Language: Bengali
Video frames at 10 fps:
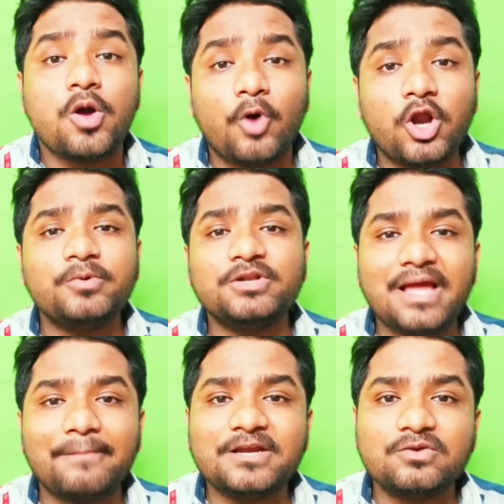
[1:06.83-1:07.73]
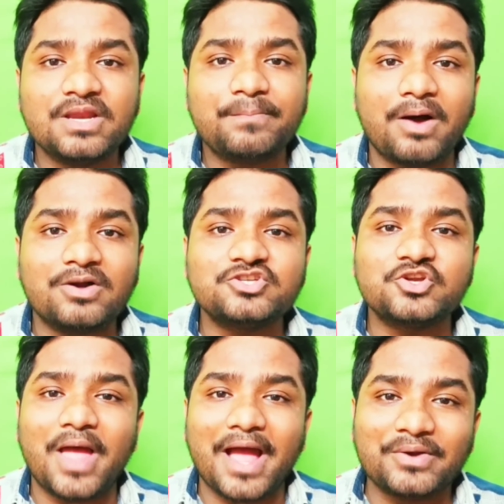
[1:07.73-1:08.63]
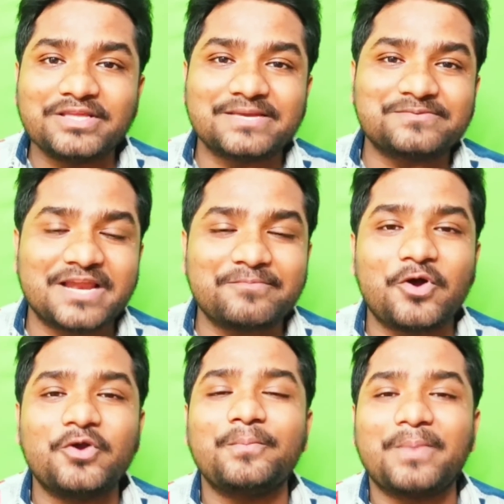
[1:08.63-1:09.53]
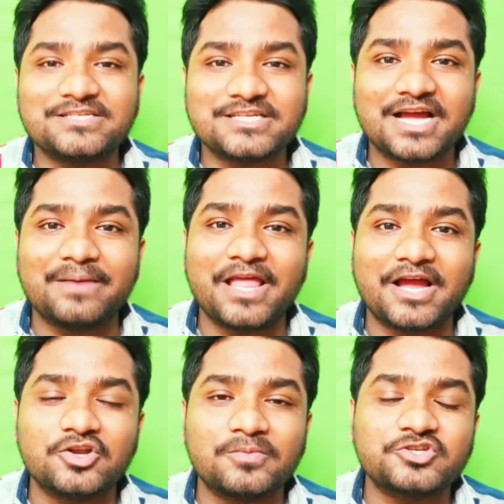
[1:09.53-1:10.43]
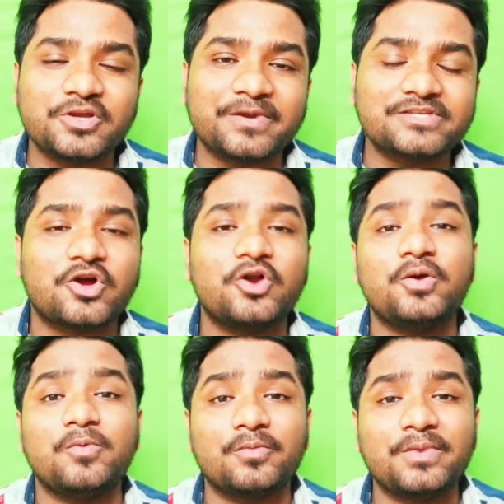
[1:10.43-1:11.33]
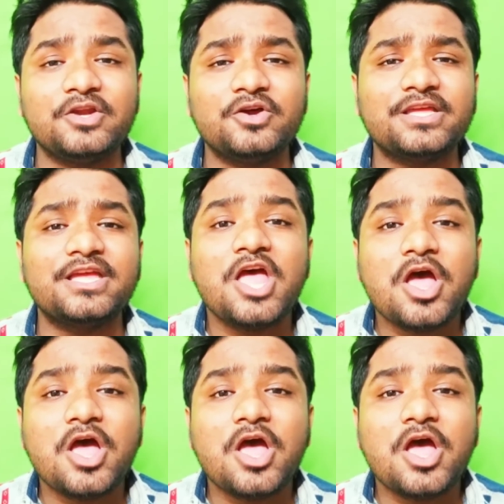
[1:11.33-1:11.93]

পরবর্তী আপডেটগুলি পাওয়ার জন্য এখনই সাবস্ক্রাইব করো পাশে থাকা বেলাইকনটা অবশ্যই প্রেস করো এবং ভিডিওটি